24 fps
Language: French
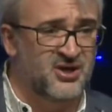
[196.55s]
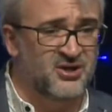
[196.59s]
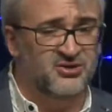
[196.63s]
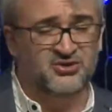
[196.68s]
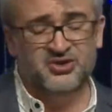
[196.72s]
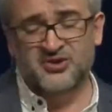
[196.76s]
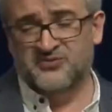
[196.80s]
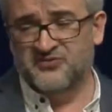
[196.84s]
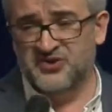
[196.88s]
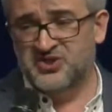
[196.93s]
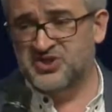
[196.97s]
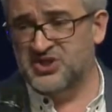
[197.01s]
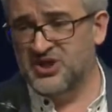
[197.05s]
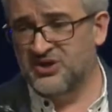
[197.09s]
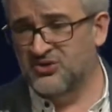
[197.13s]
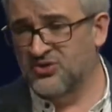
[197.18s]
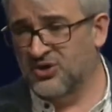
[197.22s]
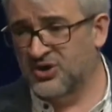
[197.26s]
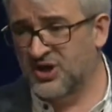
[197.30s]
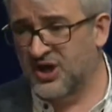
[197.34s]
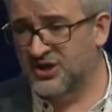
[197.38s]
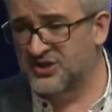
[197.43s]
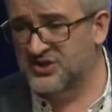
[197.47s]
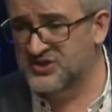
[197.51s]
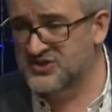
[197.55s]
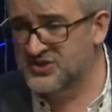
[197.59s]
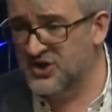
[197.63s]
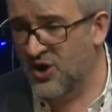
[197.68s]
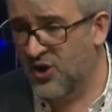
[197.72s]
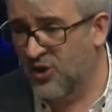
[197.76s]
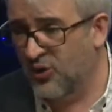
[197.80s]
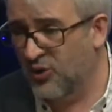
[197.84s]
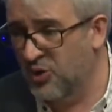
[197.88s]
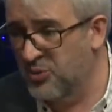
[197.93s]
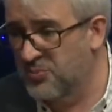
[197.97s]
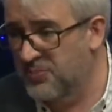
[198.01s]
Difficile d'organiser
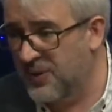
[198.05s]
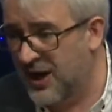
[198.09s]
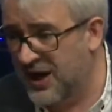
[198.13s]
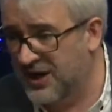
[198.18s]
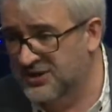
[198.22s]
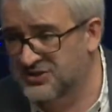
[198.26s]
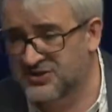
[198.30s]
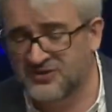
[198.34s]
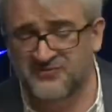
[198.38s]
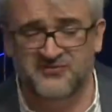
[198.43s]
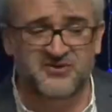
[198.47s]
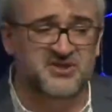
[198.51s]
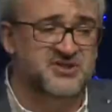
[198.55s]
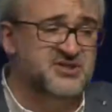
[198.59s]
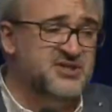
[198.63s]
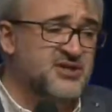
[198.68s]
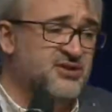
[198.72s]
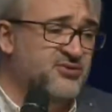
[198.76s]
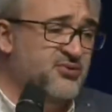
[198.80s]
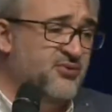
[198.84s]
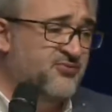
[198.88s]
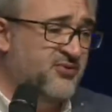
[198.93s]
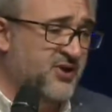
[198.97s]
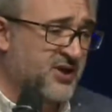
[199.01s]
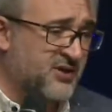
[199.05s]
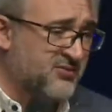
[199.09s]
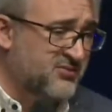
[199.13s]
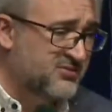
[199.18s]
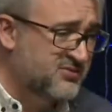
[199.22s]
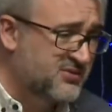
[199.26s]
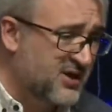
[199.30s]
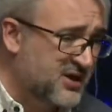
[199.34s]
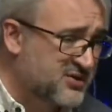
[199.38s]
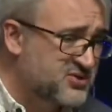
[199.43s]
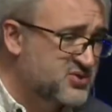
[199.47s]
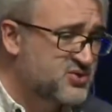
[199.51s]
un repas, difficile de faire
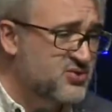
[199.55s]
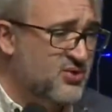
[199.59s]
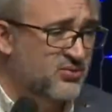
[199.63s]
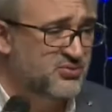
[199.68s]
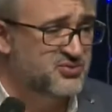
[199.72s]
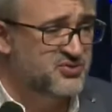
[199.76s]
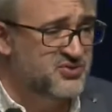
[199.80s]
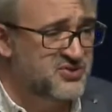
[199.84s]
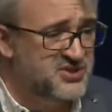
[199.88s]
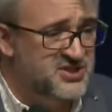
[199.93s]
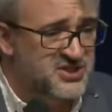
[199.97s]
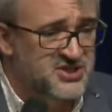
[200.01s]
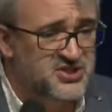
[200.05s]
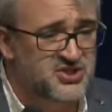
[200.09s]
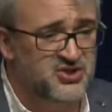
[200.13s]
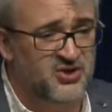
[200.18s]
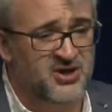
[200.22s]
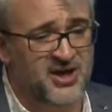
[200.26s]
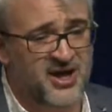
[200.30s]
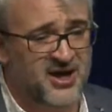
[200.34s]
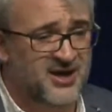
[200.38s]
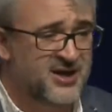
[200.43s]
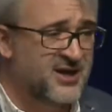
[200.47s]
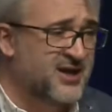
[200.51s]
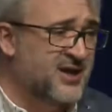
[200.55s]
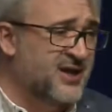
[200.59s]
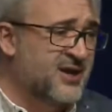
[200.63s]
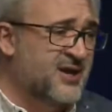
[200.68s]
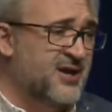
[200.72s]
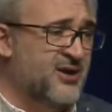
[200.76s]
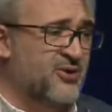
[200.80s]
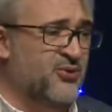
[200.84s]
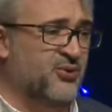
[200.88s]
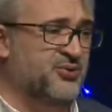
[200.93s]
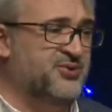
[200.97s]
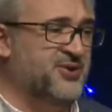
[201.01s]
une action, ceci, cela.
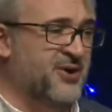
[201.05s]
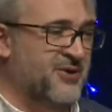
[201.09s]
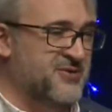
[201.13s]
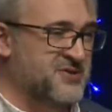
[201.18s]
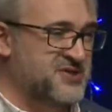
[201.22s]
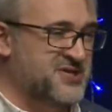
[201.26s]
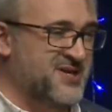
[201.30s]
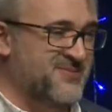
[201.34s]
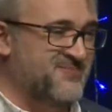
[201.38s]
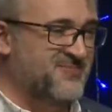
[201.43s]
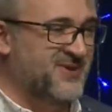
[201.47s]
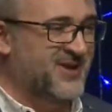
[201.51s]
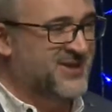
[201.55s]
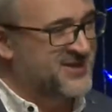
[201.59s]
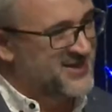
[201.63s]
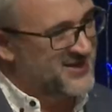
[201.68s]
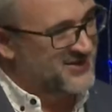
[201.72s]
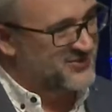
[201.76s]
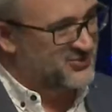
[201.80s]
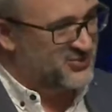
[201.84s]
Longtemps, j'ai prié.